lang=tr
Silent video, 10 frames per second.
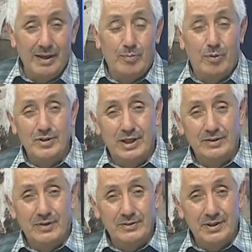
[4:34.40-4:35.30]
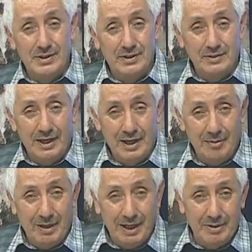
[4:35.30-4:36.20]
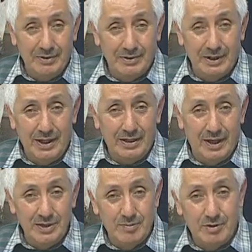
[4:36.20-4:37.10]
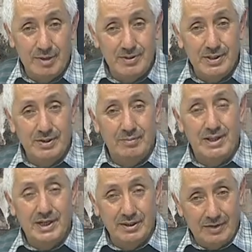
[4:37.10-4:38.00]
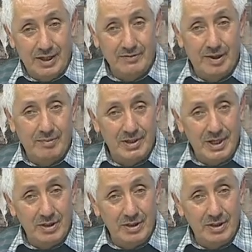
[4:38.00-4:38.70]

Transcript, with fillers: Pozantı Vadisi'nde Belebedik'te Kasım Hocamızın mezarı var ve mezar